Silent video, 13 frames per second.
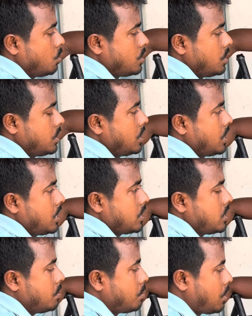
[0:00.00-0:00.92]
उसी तरीके
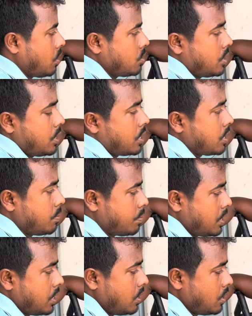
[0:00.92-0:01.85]
से बहुत सारे
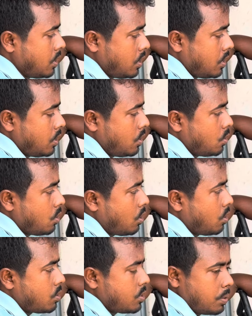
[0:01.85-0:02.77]
कंपनी हीरो
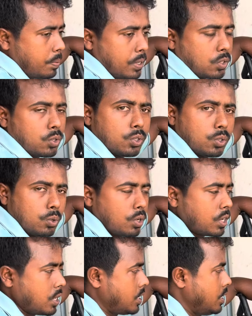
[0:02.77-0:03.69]
और टी को
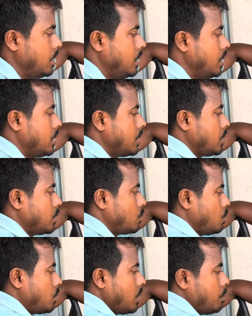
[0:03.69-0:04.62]
छोड़कर
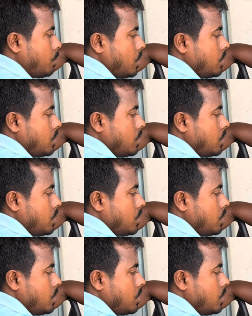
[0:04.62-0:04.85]
टोटल